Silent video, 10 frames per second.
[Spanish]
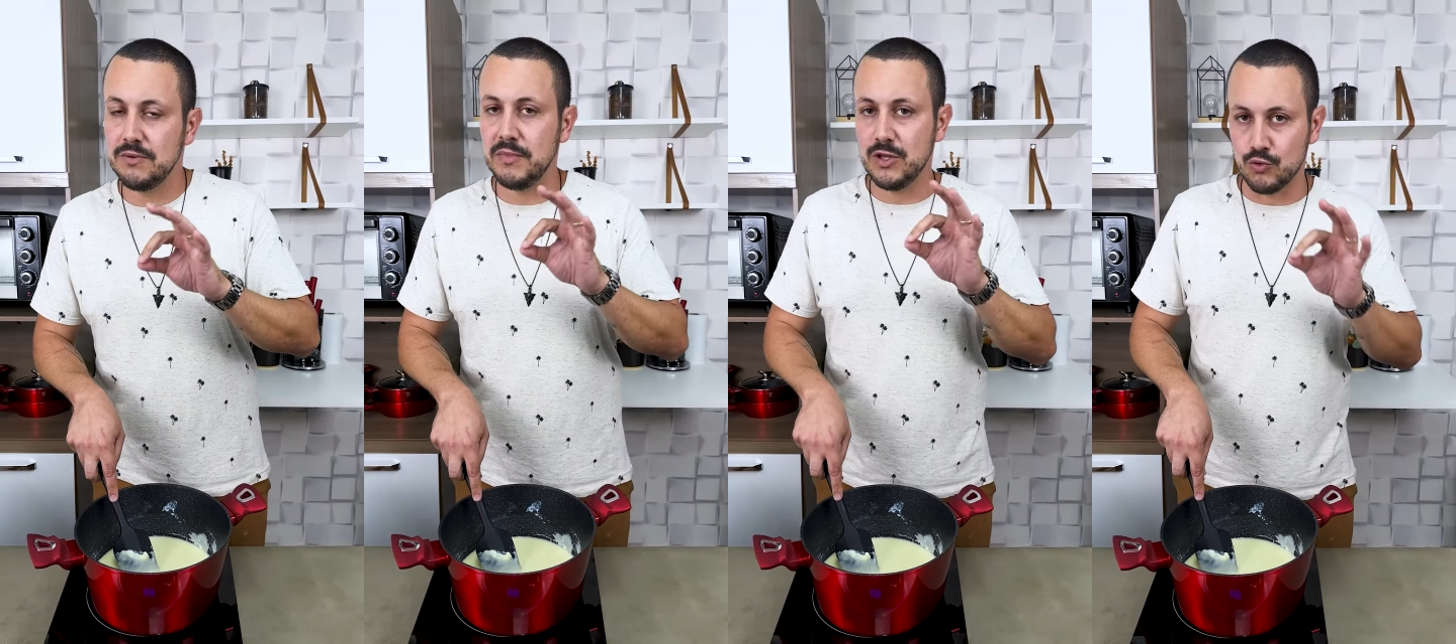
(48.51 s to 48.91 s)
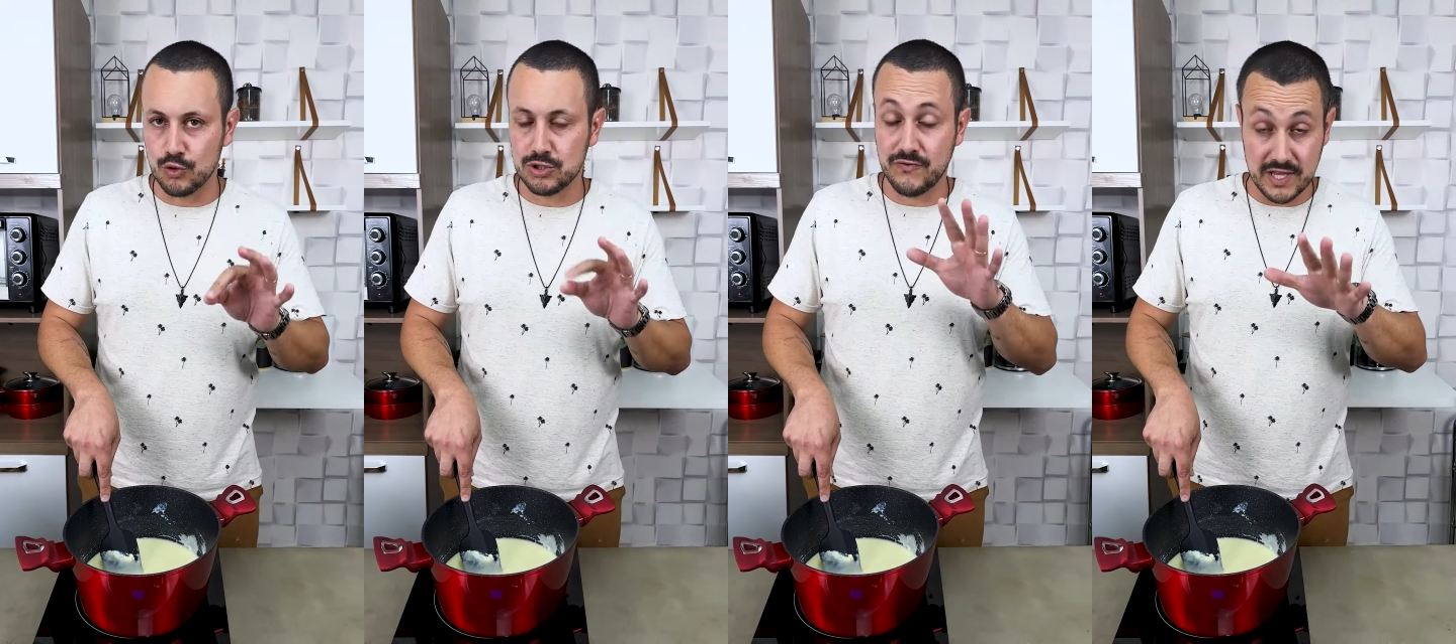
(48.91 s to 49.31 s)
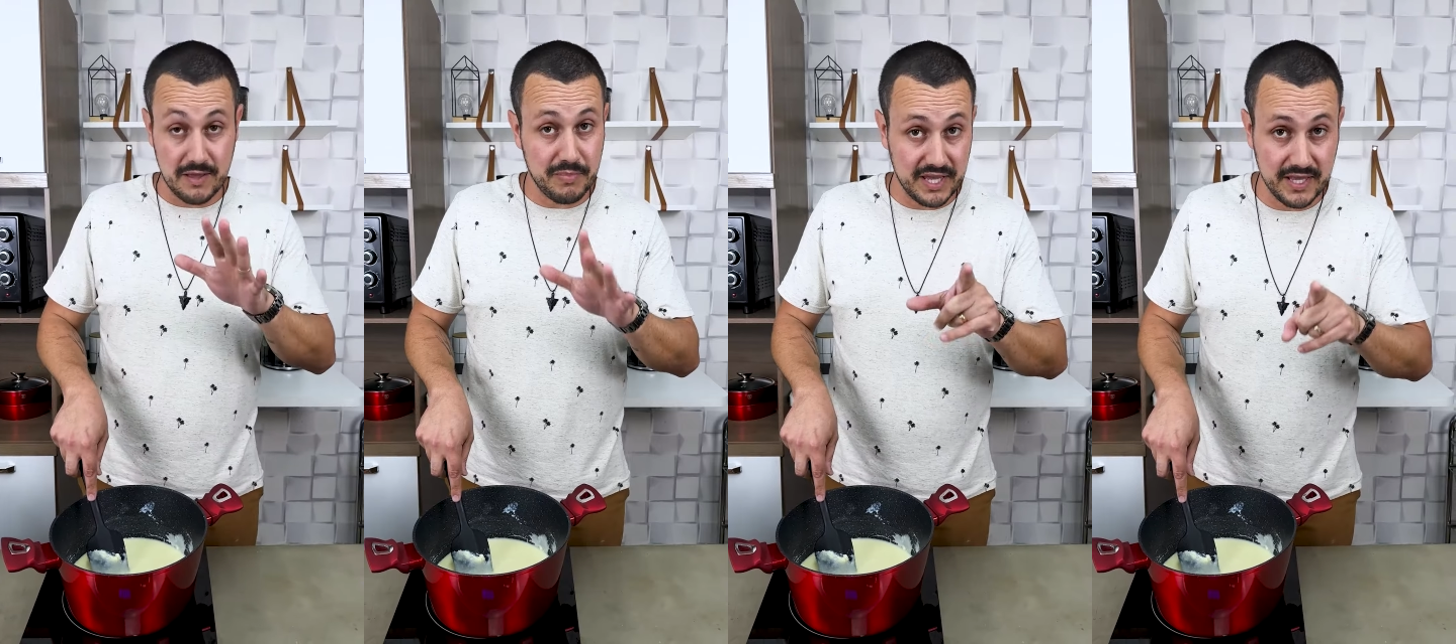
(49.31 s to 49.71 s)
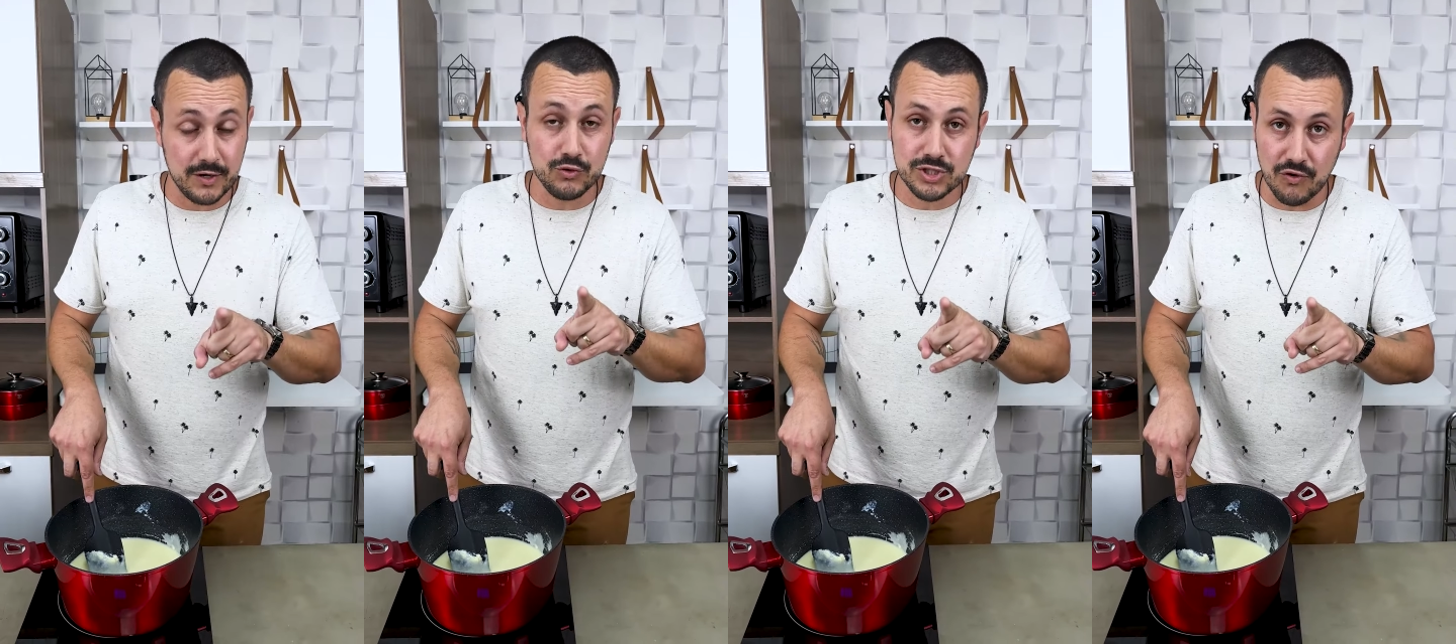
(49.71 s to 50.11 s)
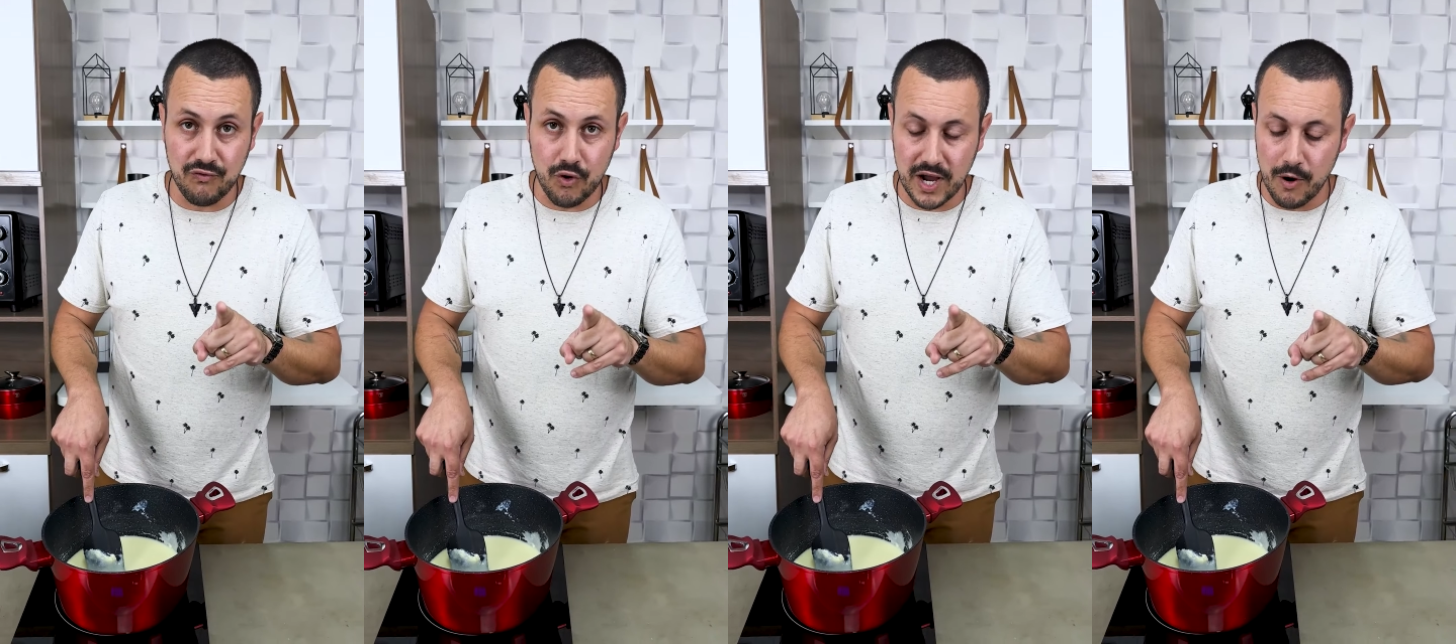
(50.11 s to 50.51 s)
El tiempo necesario para que
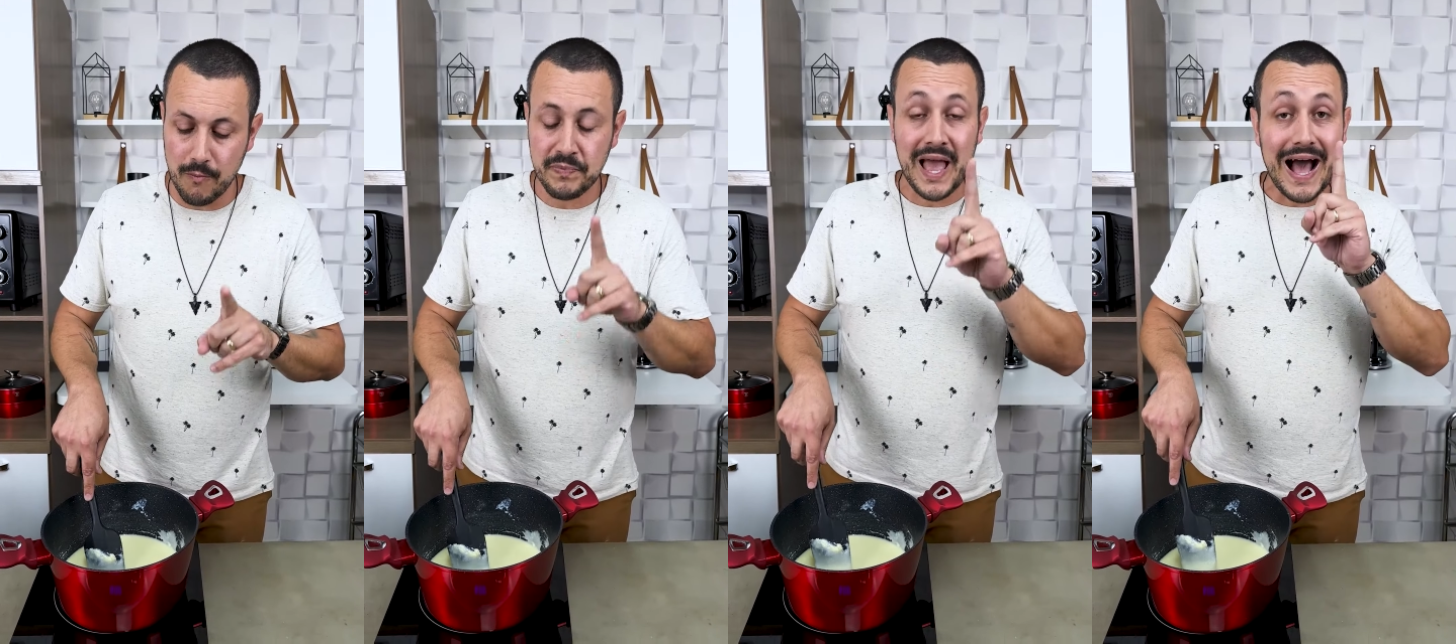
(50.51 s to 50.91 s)
el caramelo